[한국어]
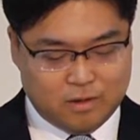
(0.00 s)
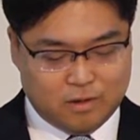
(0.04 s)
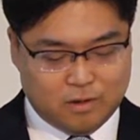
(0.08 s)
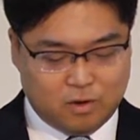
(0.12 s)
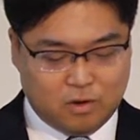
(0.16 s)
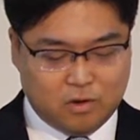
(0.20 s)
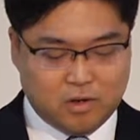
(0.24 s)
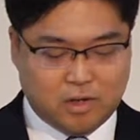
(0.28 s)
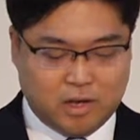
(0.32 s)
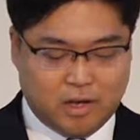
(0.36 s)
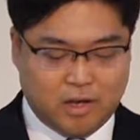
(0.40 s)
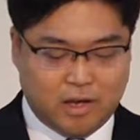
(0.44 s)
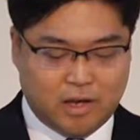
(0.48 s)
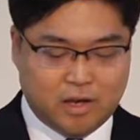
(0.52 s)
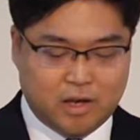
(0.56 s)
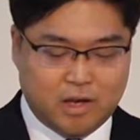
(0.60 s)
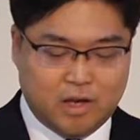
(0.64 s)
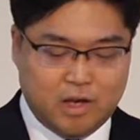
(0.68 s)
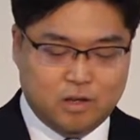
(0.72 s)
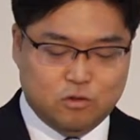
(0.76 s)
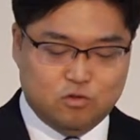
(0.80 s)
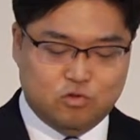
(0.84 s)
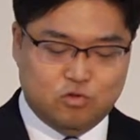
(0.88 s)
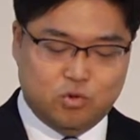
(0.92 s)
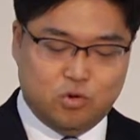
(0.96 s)

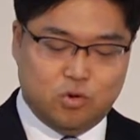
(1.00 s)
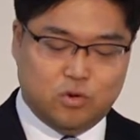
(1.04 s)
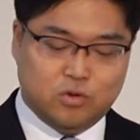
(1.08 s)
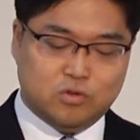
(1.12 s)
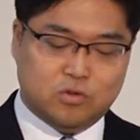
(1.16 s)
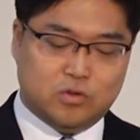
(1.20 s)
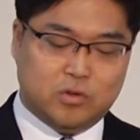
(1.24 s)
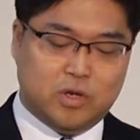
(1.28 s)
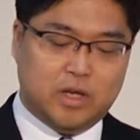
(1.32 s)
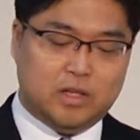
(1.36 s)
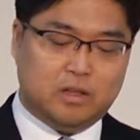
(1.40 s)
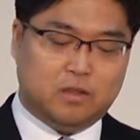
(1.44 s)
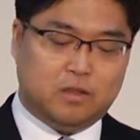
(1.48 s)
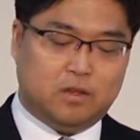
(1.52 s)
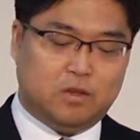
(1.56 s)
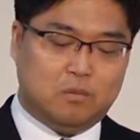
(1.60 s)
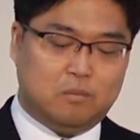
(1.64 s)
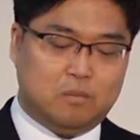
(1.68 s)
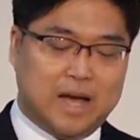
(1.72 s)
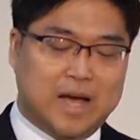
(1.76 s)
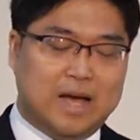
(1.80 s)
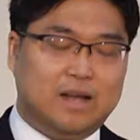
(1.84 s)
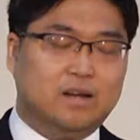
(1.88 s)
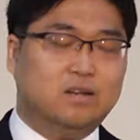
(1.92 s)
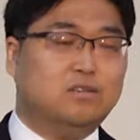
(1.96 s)
그렇게 수용소에
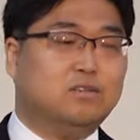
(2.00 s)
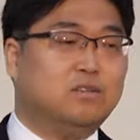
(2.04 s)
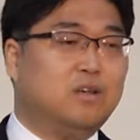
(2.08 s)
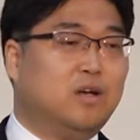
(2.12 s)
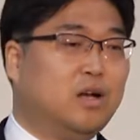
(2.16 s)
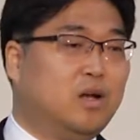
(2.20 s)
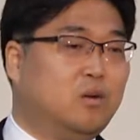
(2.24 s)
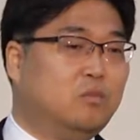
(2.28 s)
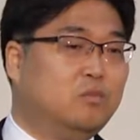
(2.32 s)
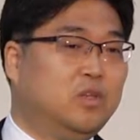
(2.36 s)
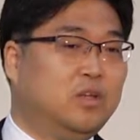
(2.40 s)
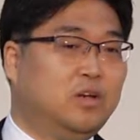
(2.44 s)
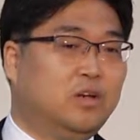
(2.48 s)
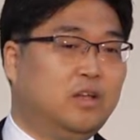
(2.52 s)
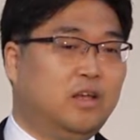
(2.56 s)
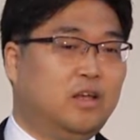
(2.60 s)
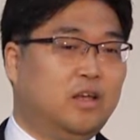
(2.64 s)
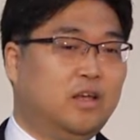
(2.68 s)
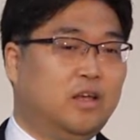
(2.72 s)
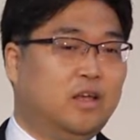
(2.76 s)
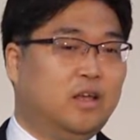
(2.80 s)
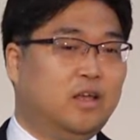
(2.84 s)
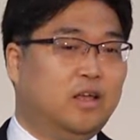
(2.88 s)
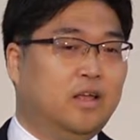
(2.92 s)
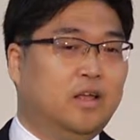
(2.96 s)
있던 많은
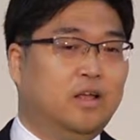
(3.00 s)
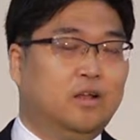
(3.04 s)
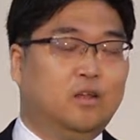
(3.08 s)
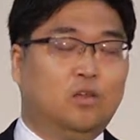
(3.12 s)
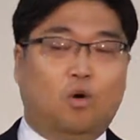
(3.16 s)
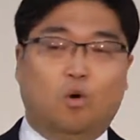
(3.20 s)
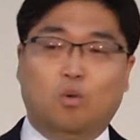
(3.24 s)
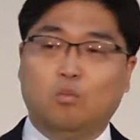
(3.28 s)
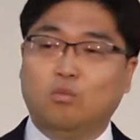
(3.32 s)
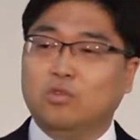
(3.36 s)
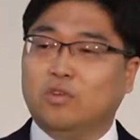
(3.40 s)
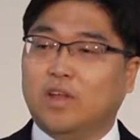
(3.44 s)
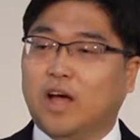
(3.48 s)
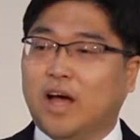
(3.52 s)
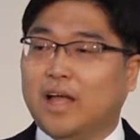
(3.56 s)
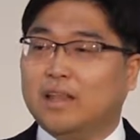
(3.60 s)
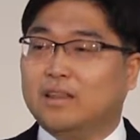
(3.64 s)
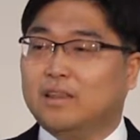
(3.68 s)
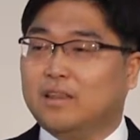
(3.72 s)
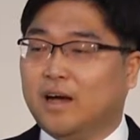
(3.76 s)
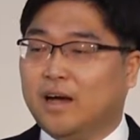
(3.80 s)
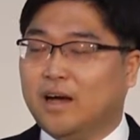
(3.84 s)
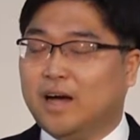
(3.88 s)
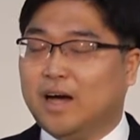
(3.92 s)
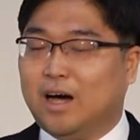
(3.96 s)
사람들이 너무나
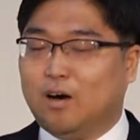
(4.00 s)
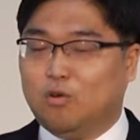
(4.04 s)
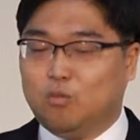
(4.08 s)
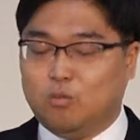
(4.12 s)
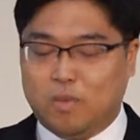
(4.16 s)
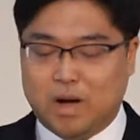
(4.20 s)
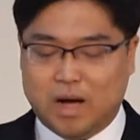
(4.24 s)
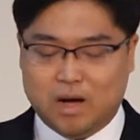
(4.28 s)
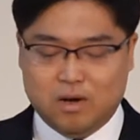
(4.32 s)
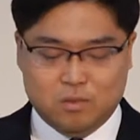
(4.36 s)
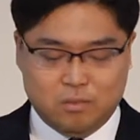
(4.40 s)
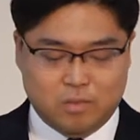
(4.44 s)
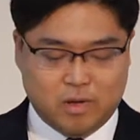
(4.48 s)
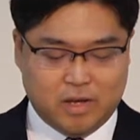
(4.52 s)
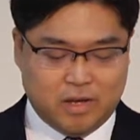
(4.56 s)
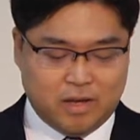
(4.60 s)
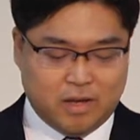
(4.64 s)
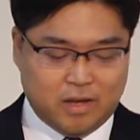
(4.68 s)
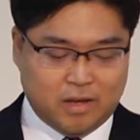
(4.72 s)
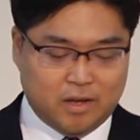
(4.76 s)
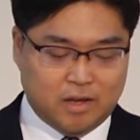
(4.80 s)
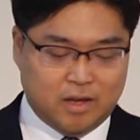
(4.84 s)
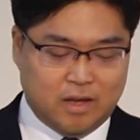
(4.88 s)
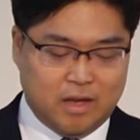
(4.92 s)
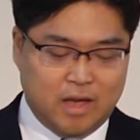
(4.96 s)
안타까운
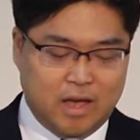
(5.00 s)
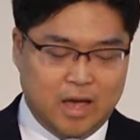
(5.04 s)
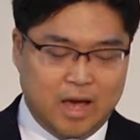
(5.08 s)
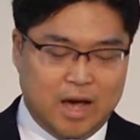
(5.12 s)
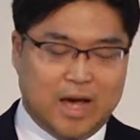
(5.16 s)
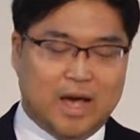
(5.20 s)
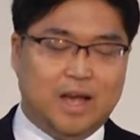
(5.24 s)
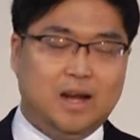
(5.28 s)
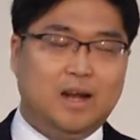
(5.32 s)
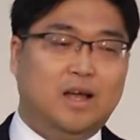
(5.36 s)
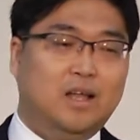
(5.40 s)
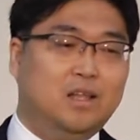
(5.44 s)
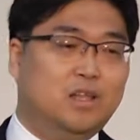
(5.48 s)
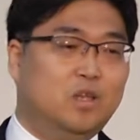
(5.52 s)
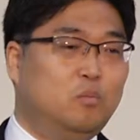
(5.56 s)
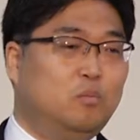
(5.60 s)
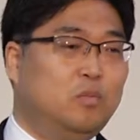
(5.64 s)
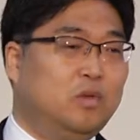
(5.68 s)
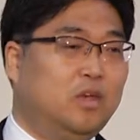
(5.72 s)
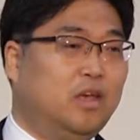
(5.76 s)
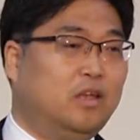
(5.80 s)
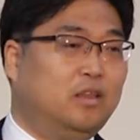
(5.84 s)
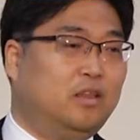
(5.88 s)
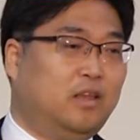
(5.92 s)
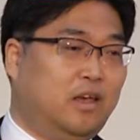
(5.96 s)
마음에
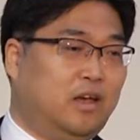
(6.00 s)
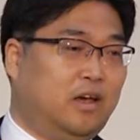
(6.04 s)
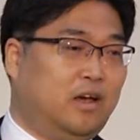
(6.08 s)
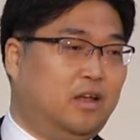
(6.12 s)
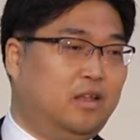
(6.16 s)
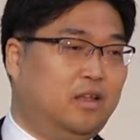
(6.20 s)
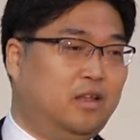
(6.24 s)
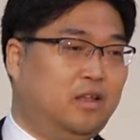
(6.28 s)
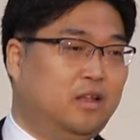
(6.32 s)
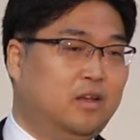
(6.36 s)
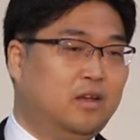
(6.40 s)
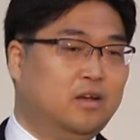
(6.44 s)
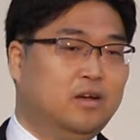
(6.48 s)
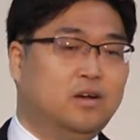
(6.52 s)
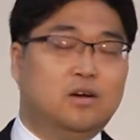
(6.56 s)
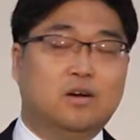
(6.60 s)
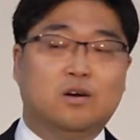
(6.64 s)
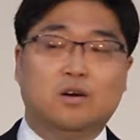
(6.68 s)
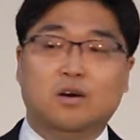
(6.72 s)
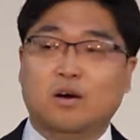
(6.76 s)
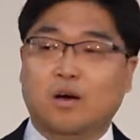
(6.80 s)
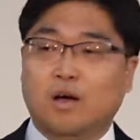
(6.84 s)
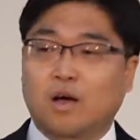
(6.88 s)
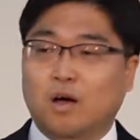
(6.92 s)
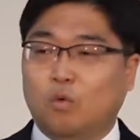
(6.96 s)
하나님께 대한
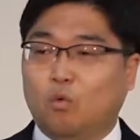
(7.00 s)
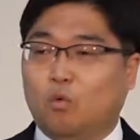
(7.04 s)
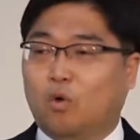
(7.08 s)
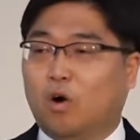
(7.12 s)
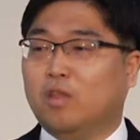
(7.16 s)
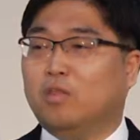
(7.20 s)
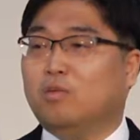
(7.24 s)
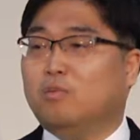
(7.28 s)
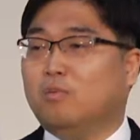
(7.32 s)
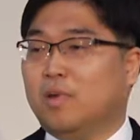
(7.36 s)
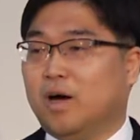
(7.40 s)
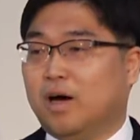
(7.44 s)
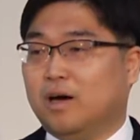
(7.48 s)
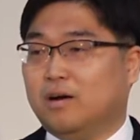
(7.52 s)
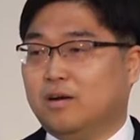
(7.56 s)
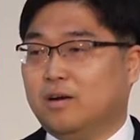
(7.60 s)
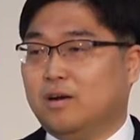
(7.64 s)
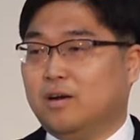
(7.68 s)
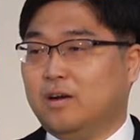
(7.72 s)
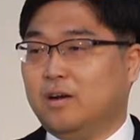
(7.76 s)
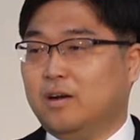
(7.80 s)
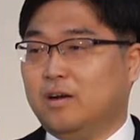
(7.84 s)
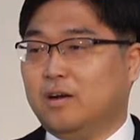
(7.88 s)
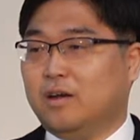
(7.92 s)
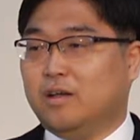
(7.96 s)
그
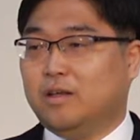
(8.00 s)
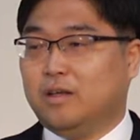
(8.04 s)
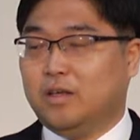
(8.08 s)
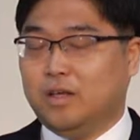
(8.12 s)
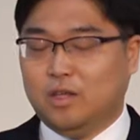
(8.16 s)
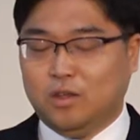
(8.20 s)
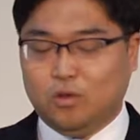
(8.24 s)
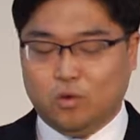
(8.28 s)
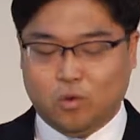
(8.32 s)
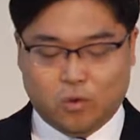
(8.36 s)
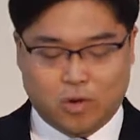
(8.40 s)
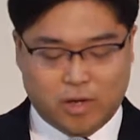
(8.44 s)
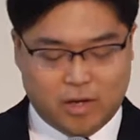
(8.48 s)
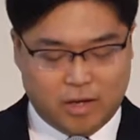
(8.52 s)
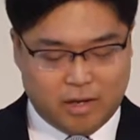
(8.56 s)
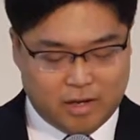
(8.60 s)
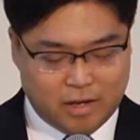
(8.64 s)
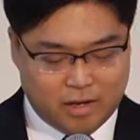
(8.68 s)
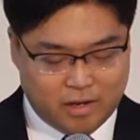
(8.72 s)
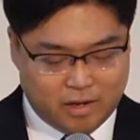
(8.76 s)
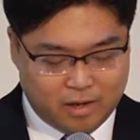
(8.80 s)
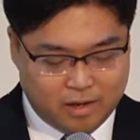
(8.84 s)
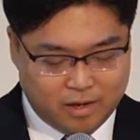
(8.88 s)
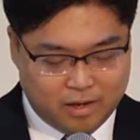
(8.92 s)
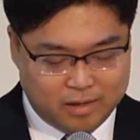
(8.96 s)
원망을 이
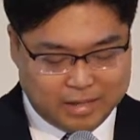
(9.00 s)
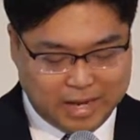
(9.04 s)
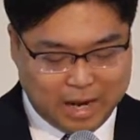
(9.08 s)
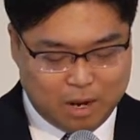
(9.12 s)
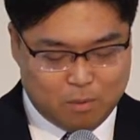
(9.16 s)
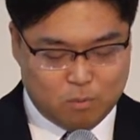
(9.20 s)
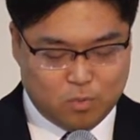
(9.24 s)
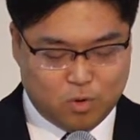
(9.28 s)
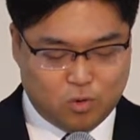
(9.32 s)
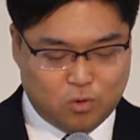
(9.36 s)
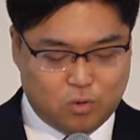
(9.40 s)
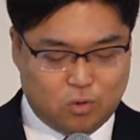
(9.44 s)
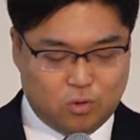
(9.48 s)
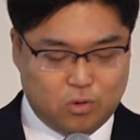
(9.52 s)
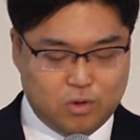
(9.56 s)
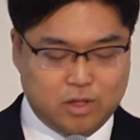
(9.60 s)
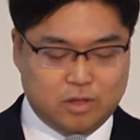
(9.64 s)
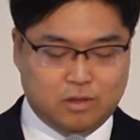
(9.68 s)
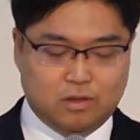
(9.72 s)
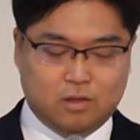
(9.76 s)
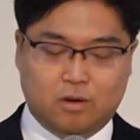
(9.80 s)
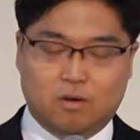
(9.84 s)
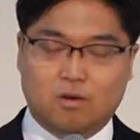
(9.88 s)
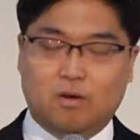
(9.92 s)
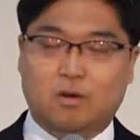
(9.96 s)
노래에 담고
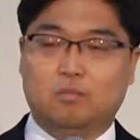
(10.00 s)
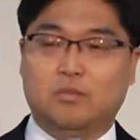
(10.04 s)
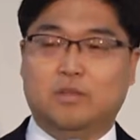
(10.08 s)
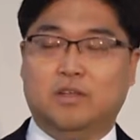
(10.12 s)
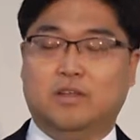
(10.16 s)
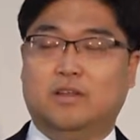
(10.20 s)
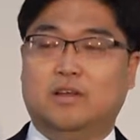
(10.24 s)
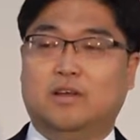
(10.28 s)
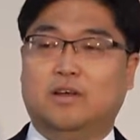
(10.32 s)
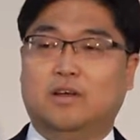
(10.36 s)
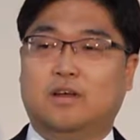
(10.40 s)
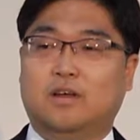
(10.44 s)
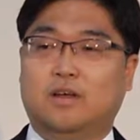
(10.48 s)
있던 겁니다.